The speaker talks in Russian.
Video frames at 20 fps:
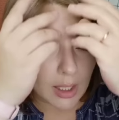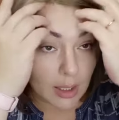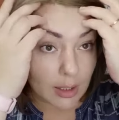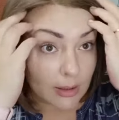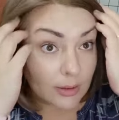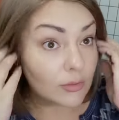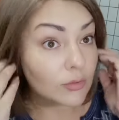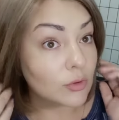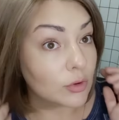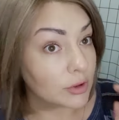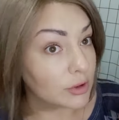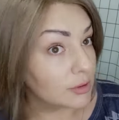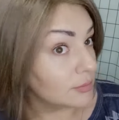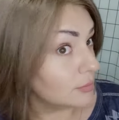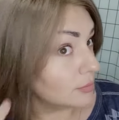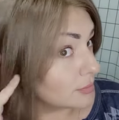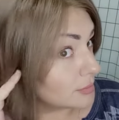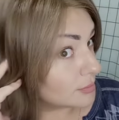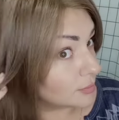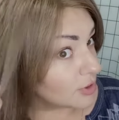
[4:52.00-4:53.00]
Вот.
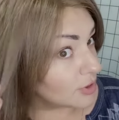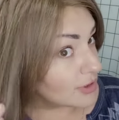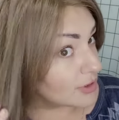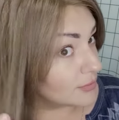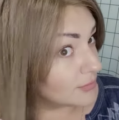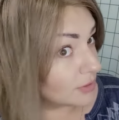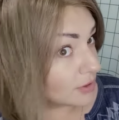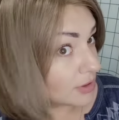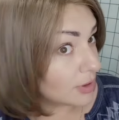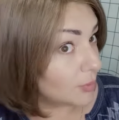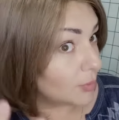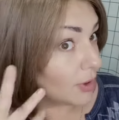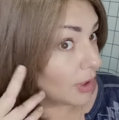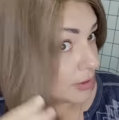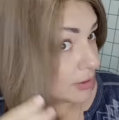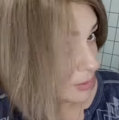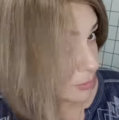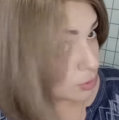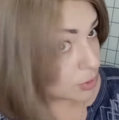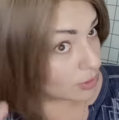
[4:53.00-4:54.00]
Без сыворотки
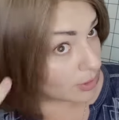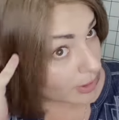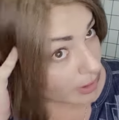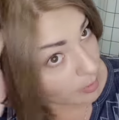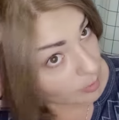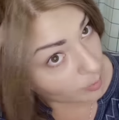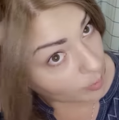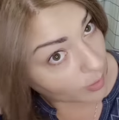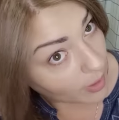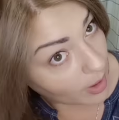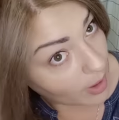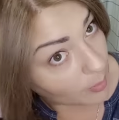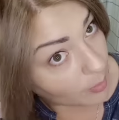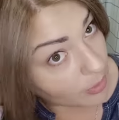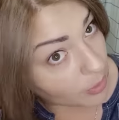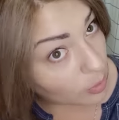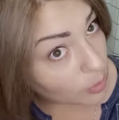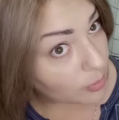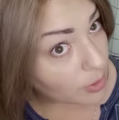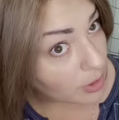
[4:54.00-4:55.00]
как-то вот, да,
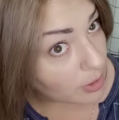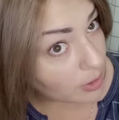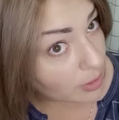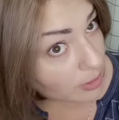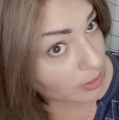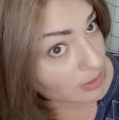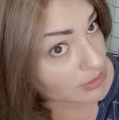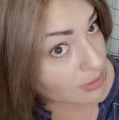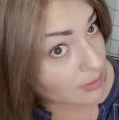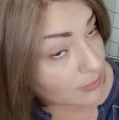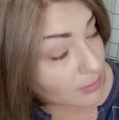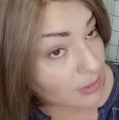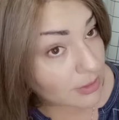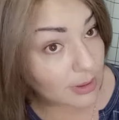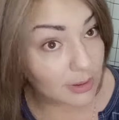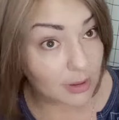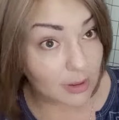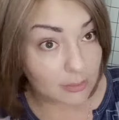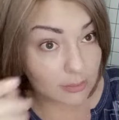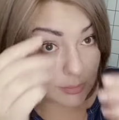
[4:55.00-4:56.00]
пообъемней,
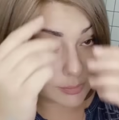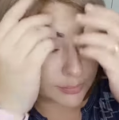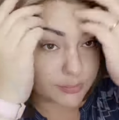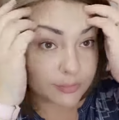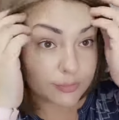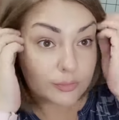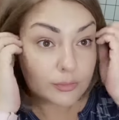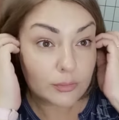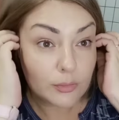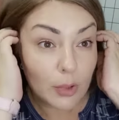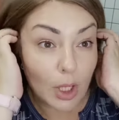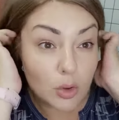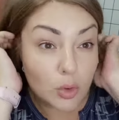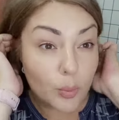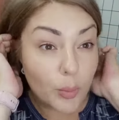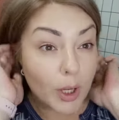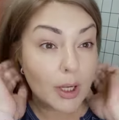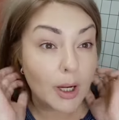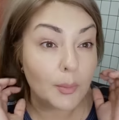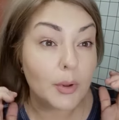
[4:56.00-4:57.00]
действительно. Ну,
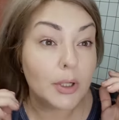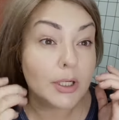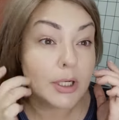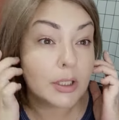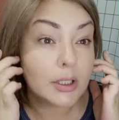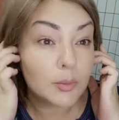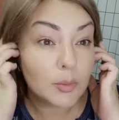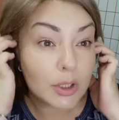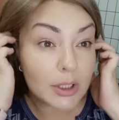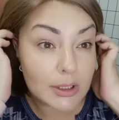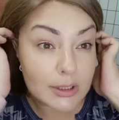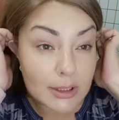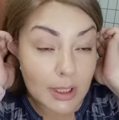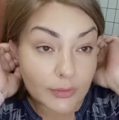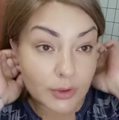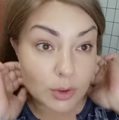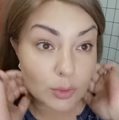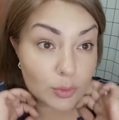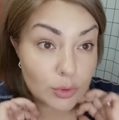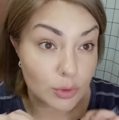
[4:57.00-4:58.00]
пока, по крайней мере,
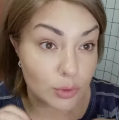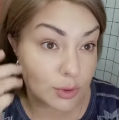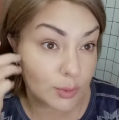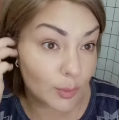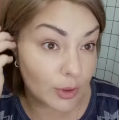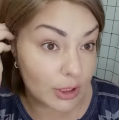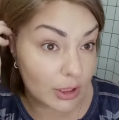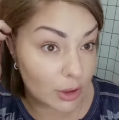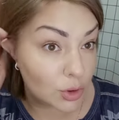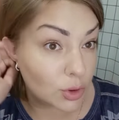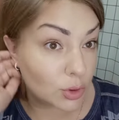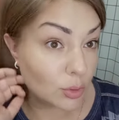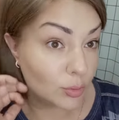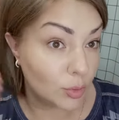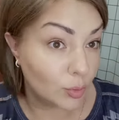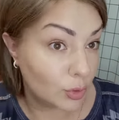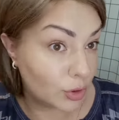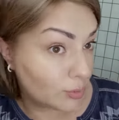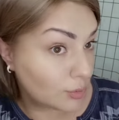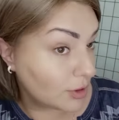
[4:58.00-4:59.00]
завтра буду смотреть, что мы
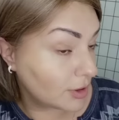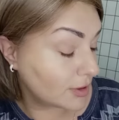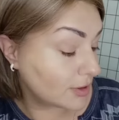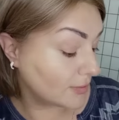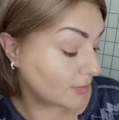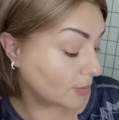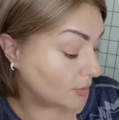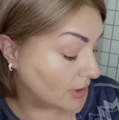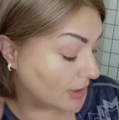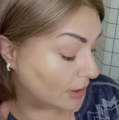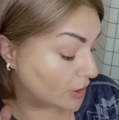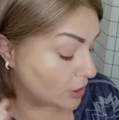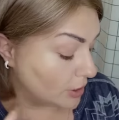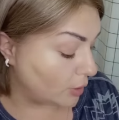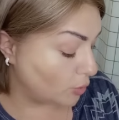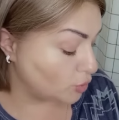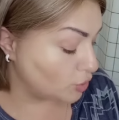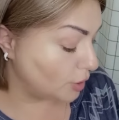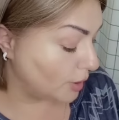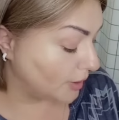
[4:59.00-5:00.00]
будем делать с вами дальше.
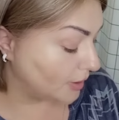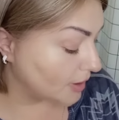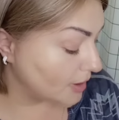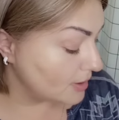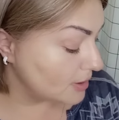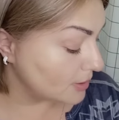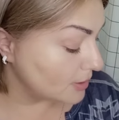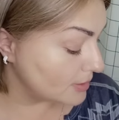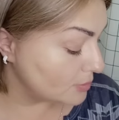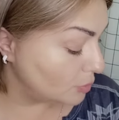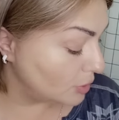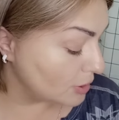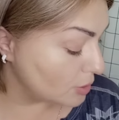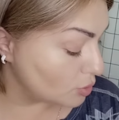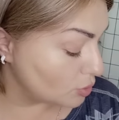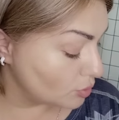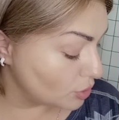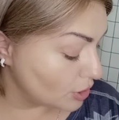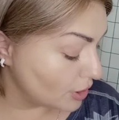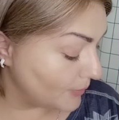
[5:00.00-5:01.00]
Я уже накрасилась без
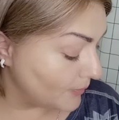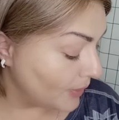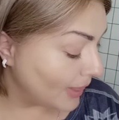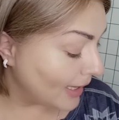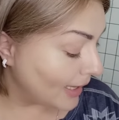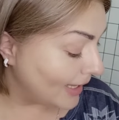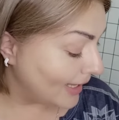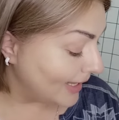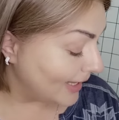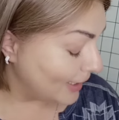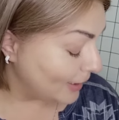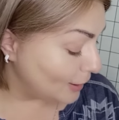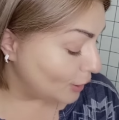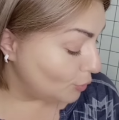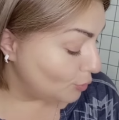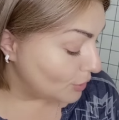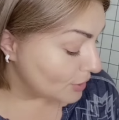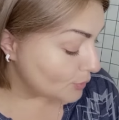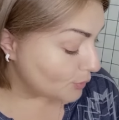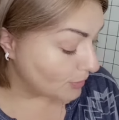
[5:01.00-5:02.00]
туши и
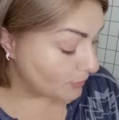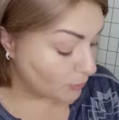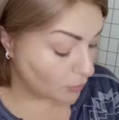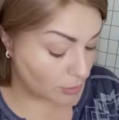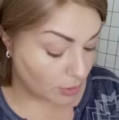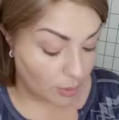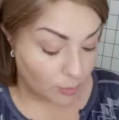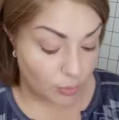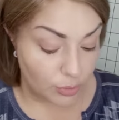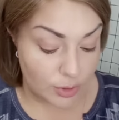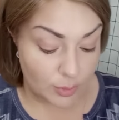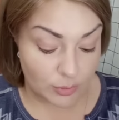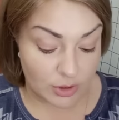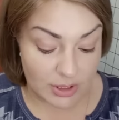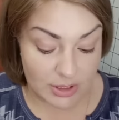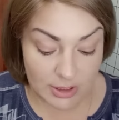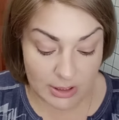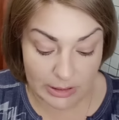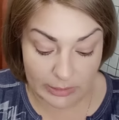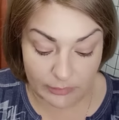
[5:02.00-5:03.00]
без подводки. Будем
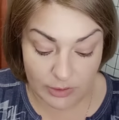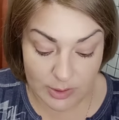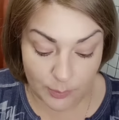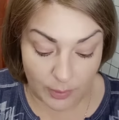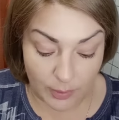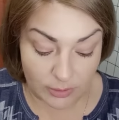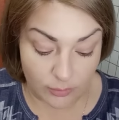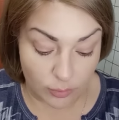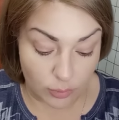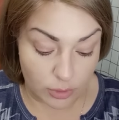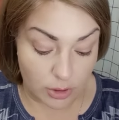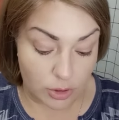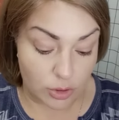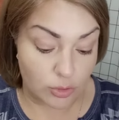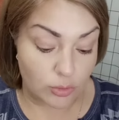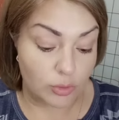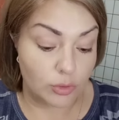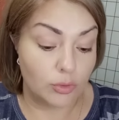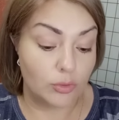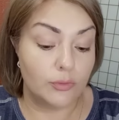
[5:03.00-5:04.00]
тестировать
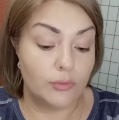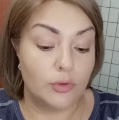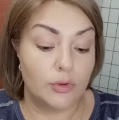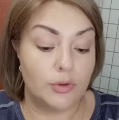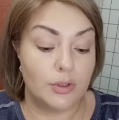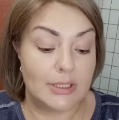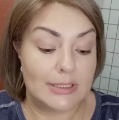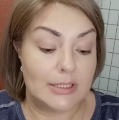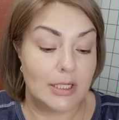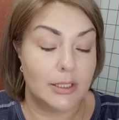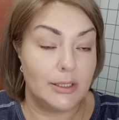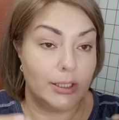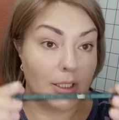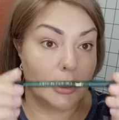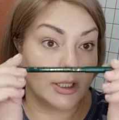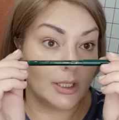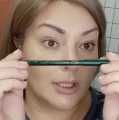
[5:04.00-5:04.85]
подводочку новую из линейки